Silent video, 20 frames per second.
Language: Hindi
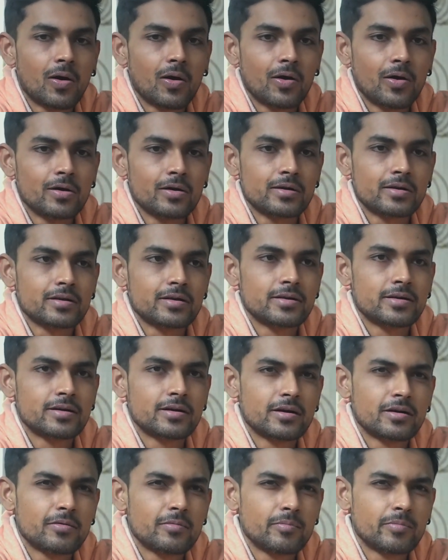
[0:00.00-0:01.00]
और
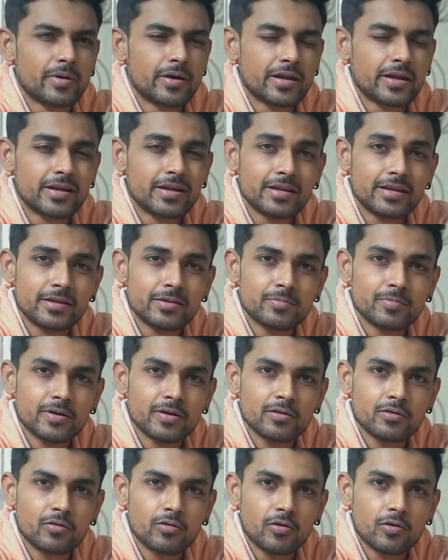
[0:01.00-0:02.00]
मेरे लीन
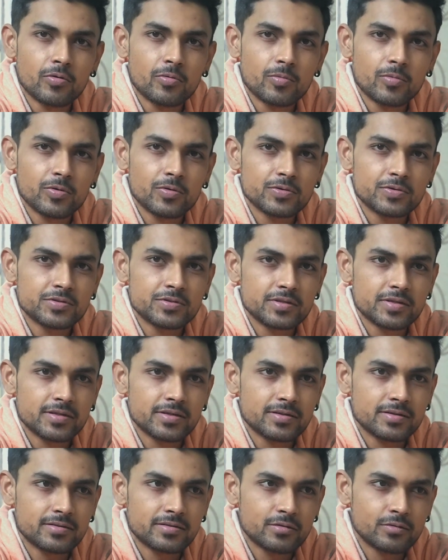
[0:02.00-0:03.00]
बल को ऑलमोस्ट
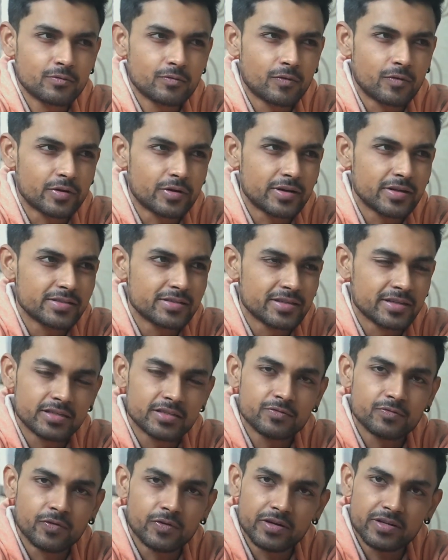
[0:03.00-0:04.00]

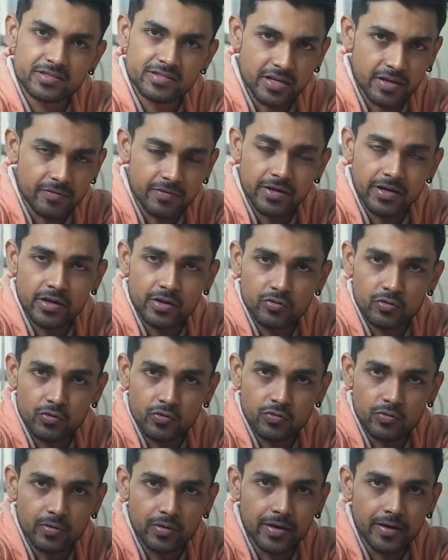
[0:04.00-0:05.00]
46 47 डेज हो
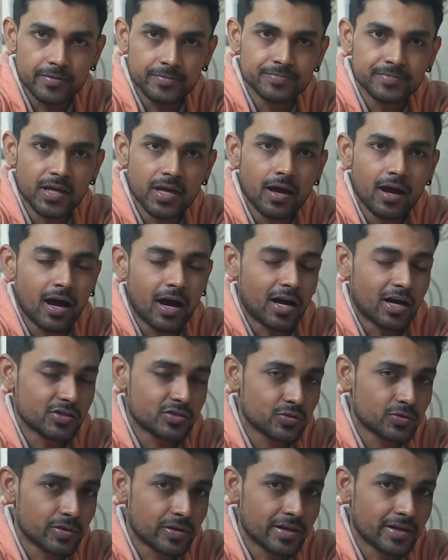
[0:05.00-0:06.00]
चुके हैं
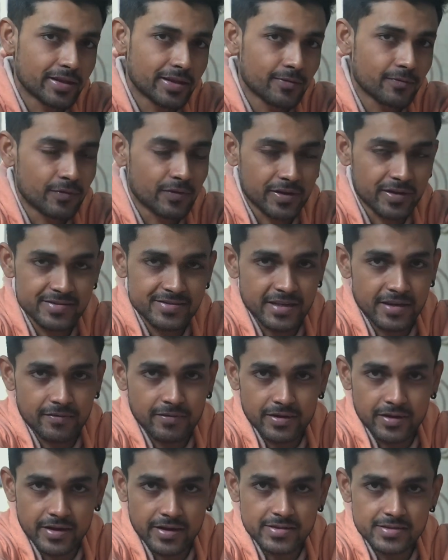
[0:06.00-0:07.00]
आज को गेंद के
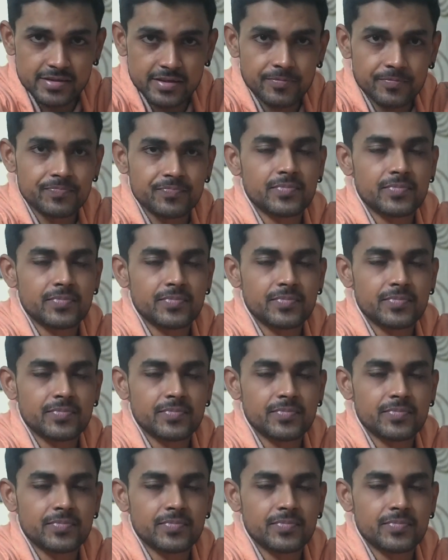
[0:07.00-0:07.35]
47 डेज